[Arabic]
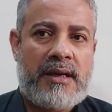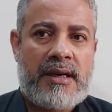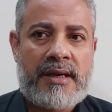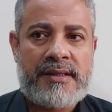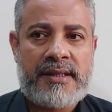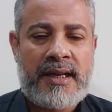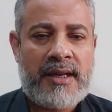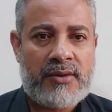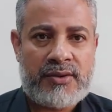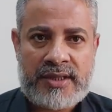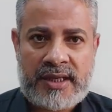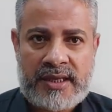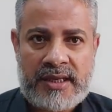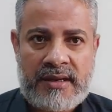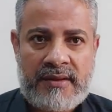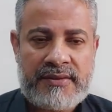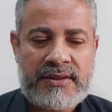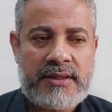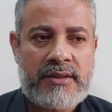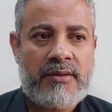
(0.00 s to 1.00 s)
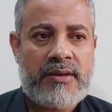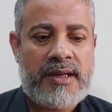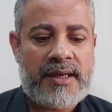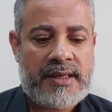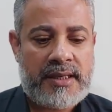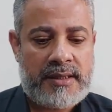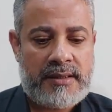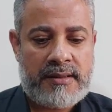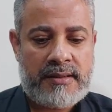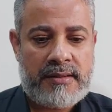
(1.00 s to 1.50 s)
أنا لا أزكي نفسي
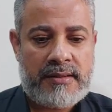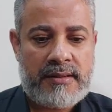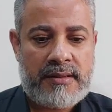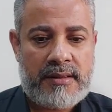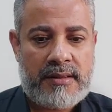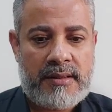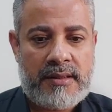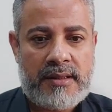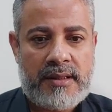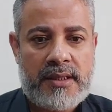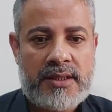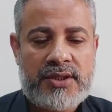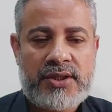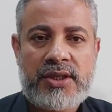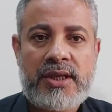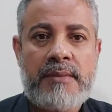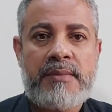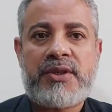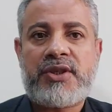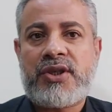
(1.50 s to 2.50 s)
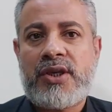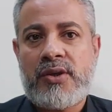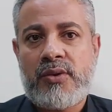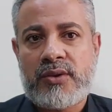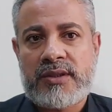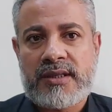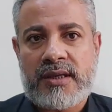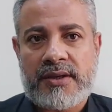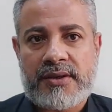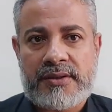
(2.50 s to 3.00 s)
ولكن آه، الشيء بالشيء
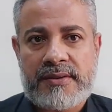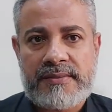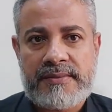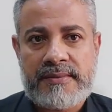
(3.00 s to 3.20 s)
يذكر